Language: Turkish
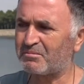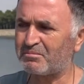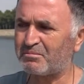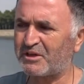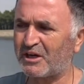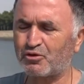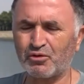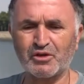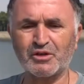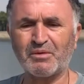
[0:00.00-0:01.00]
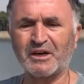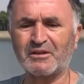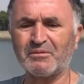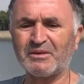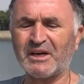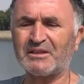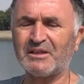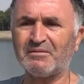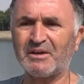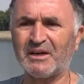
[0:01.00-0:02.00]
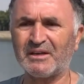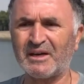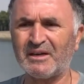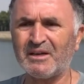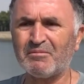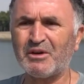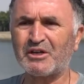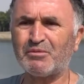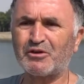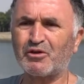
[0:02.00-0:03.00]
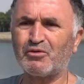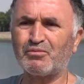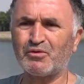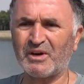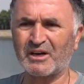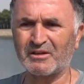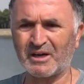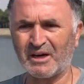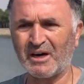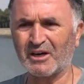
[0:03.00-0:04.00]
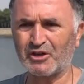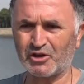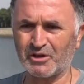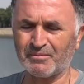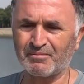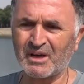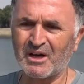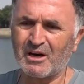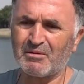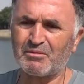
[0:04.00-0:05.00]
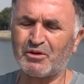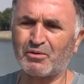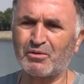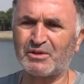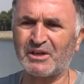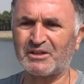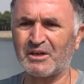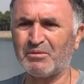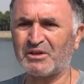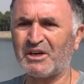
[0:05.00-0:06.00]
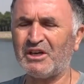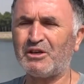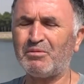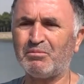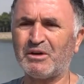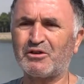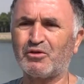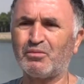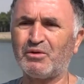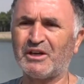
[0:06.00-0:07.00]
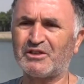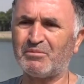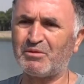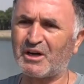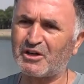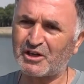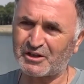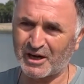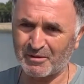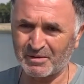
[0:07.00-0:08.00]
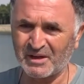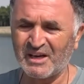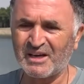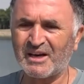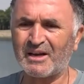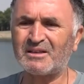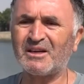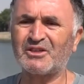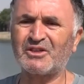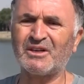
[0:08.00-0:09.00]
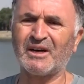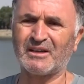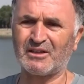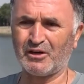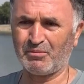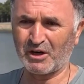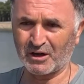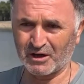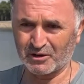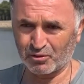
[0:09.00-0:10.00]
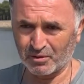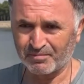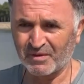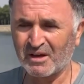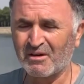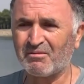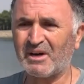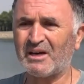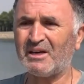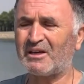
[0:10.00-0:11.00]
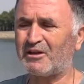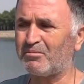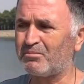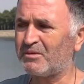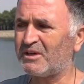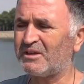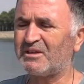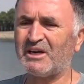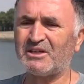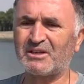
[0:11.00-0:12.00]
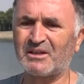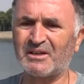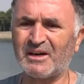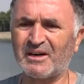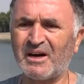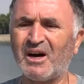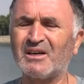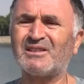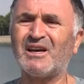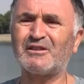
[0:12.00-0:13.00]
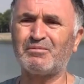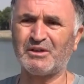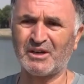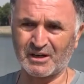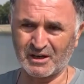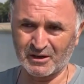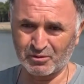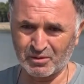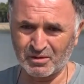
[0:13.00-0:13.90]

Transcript: birkaç gün önce baktım DS'nin verilerine 5 metreküp civarında akışı ama 1981'de 2000 metreküpü geçen bir akışa sahip. Yani taşkın karakterli bir akarsu ve iklim değişikliklerine hassas bir akarsu.